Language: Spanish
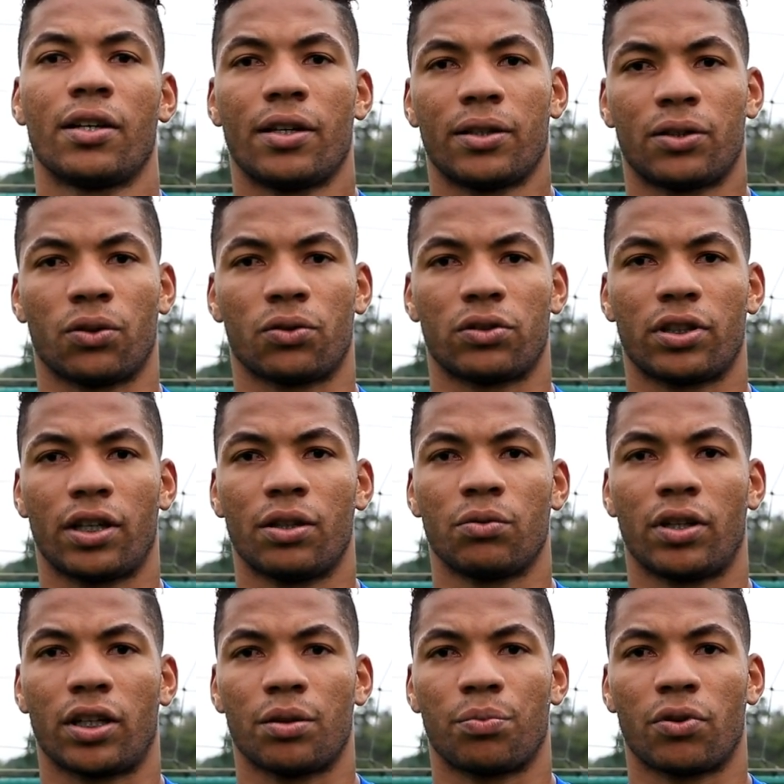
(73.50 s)
Entonces es
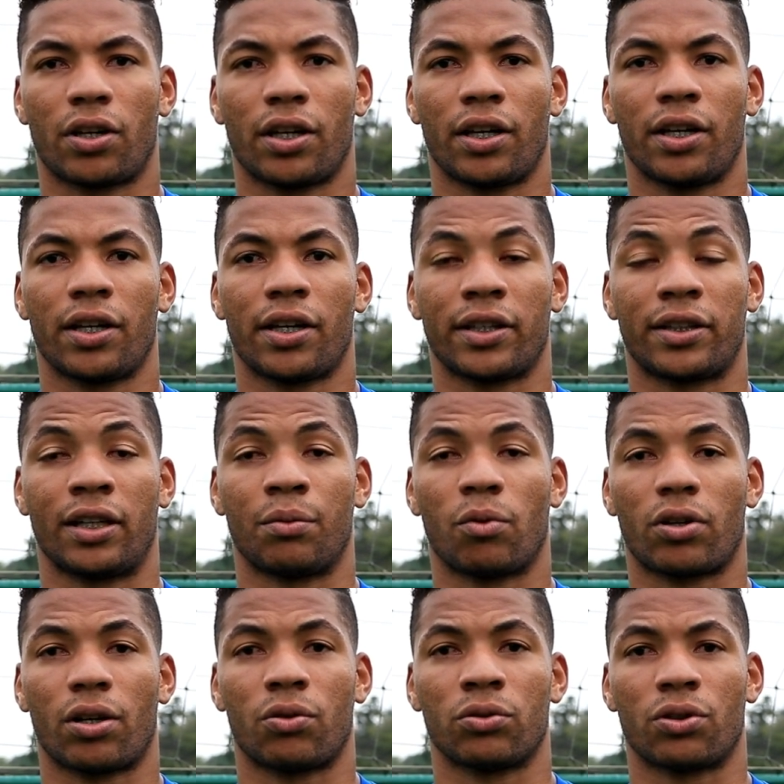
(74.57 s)
un equipo que,
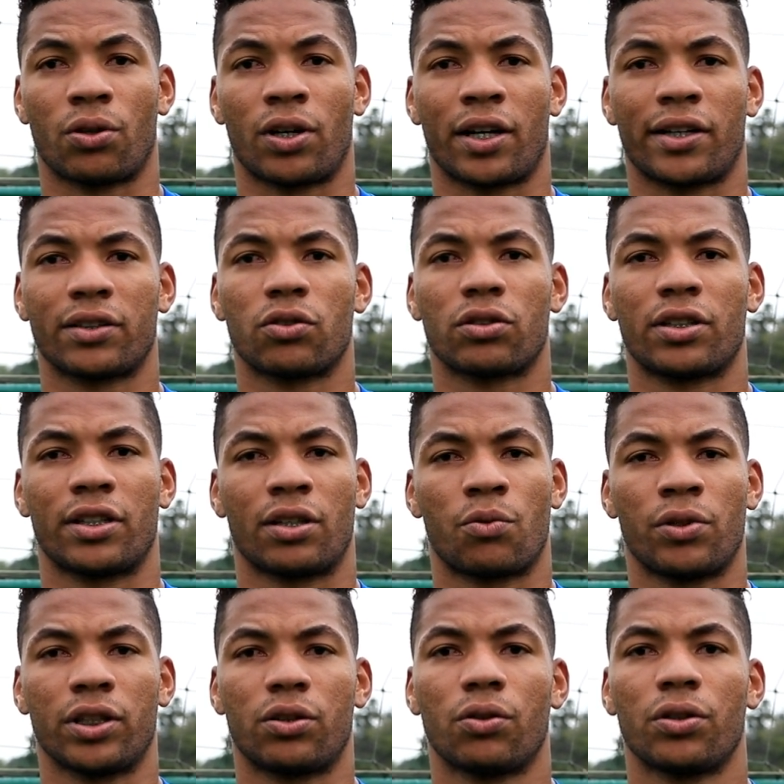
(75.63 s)
tenemos que controlar esos
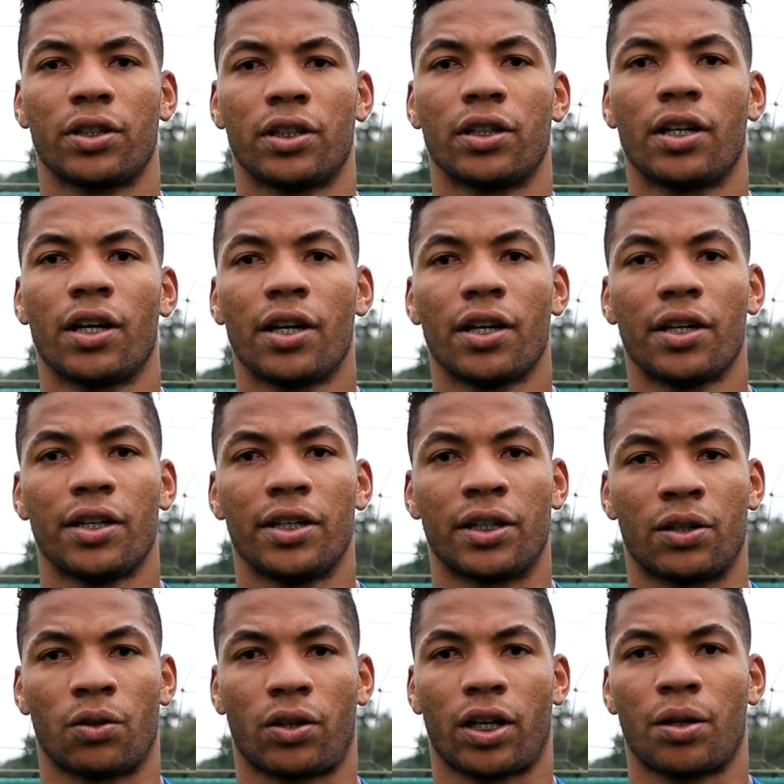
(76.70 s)
circuitos y, y
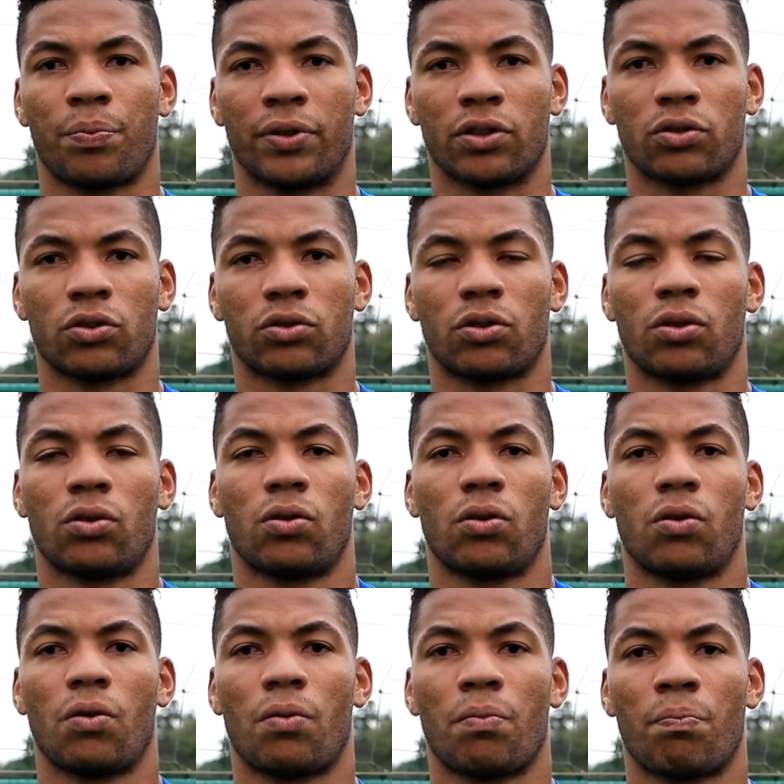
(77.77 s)
creo que después nosotros
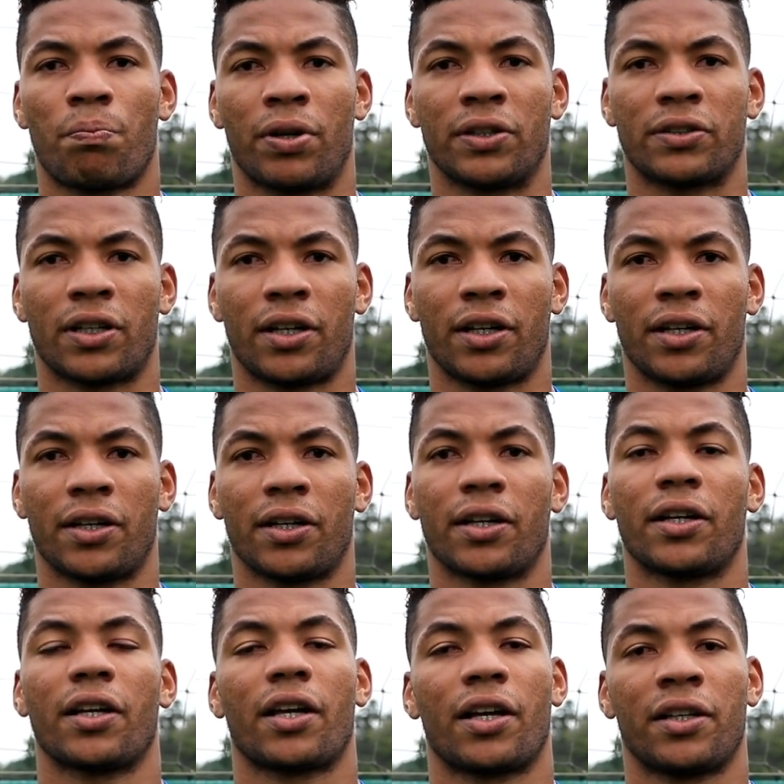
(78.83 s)
pensar en,
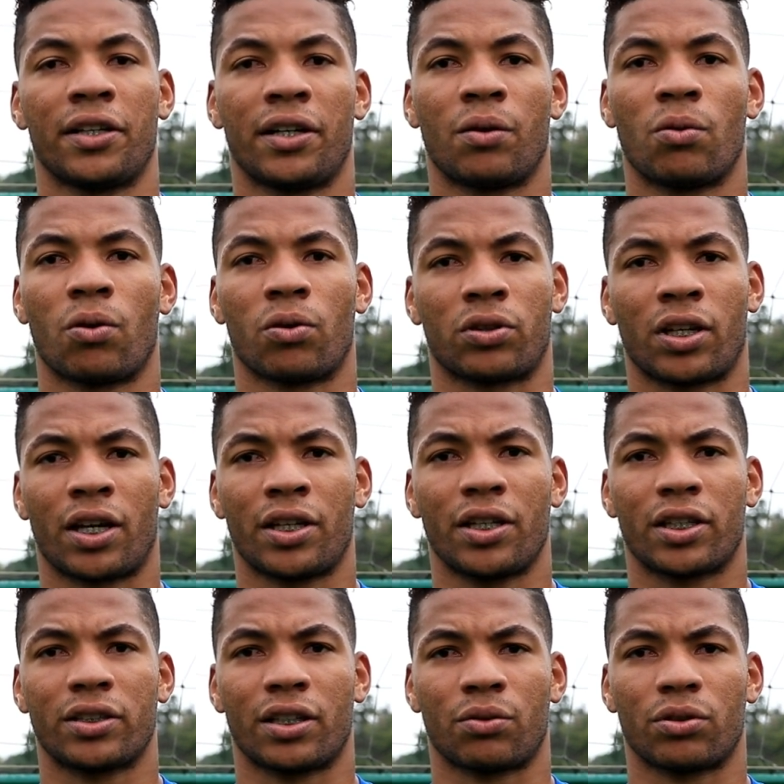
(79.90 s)
ir a Bogotá y
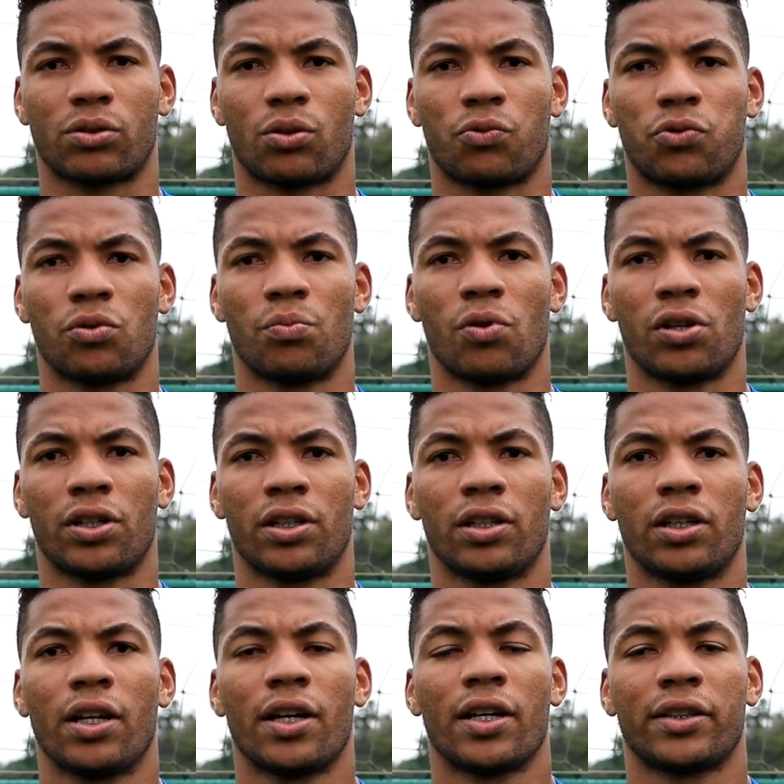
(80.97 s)
hacer nuestro fútbol,
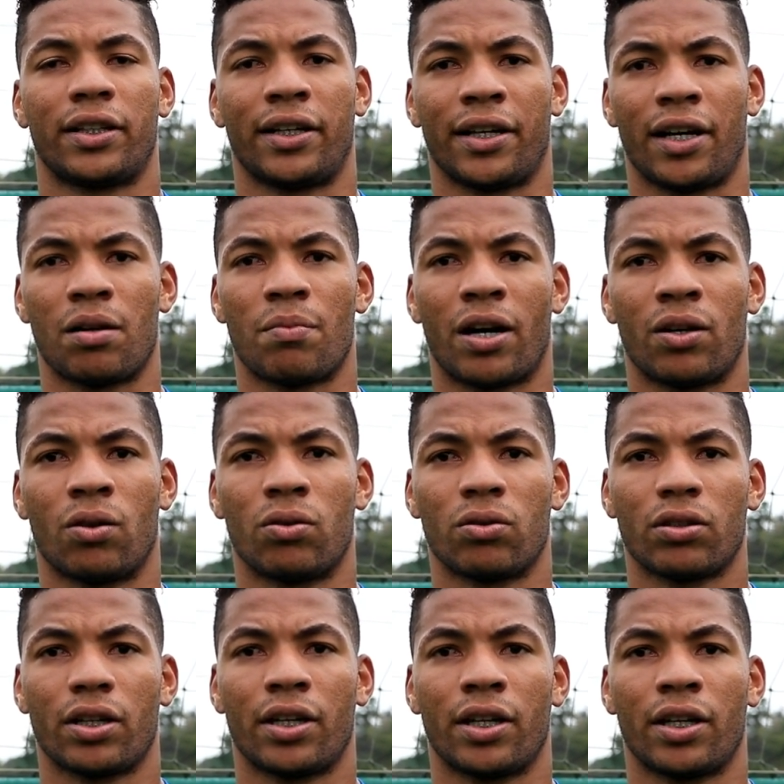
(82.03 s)
tener el
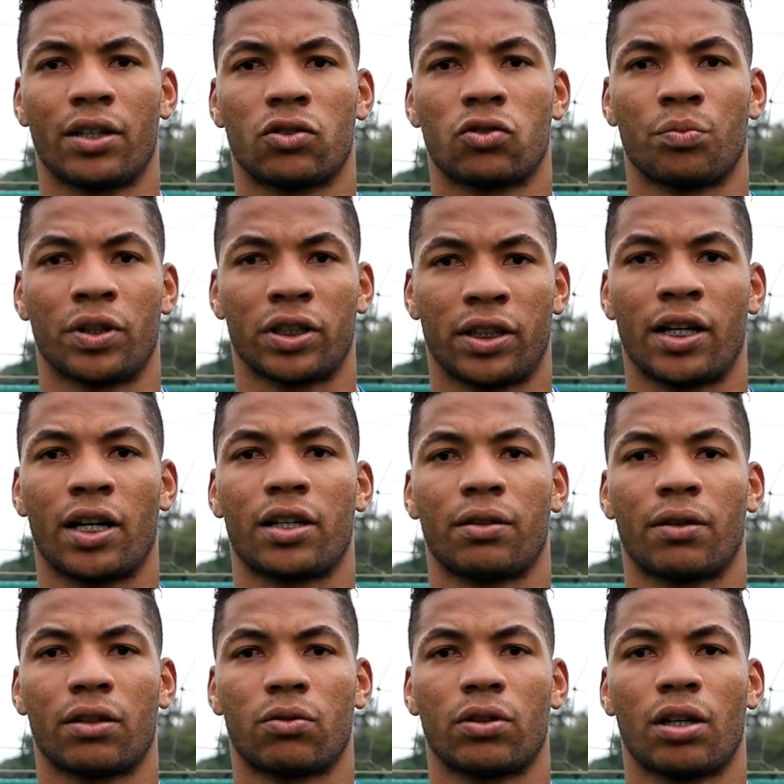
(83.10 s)
balón, eh, someter al
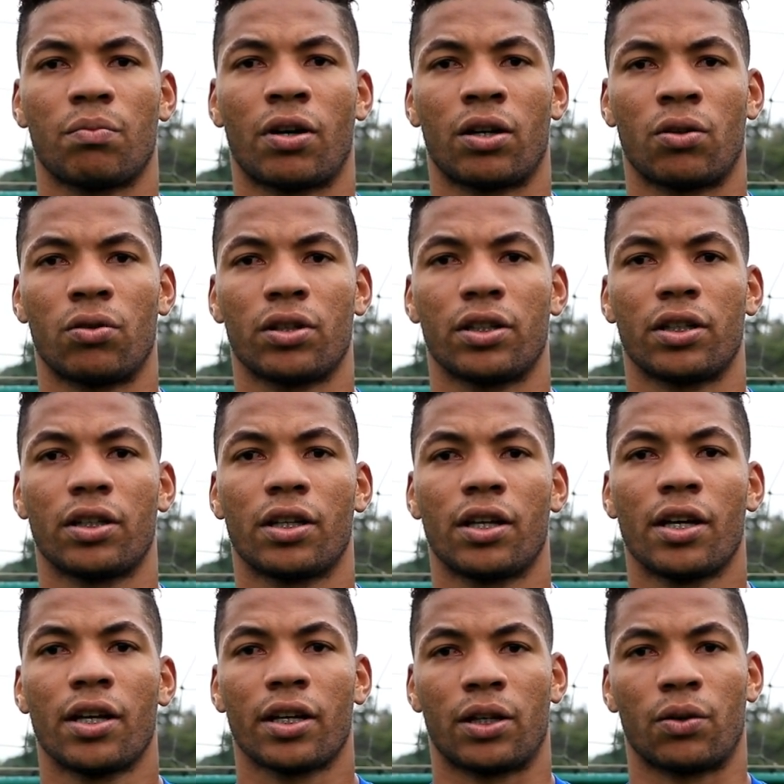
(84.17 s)
rival con el balón y
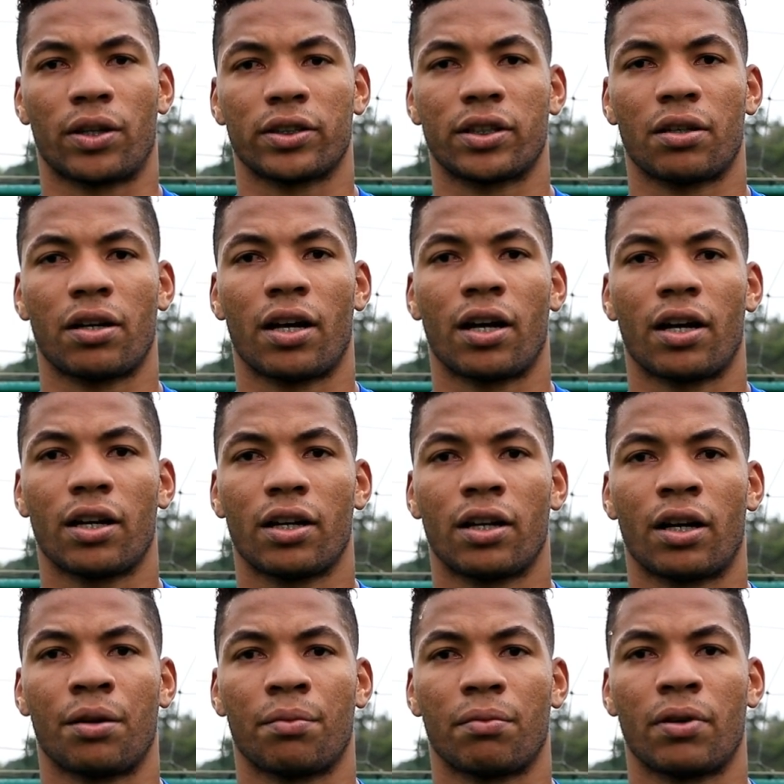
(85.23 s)
creo que esa es
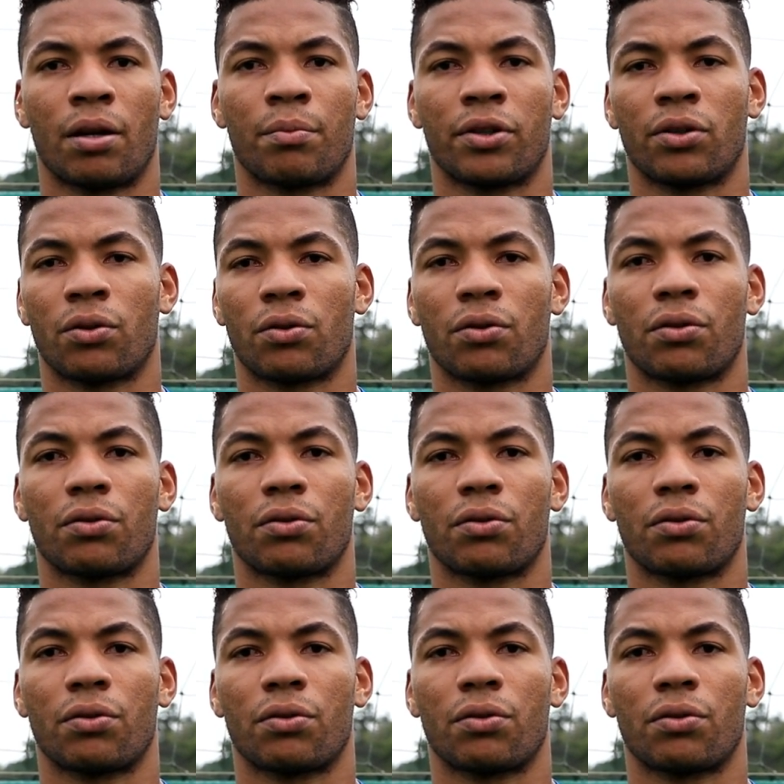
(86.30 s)
la, mayor,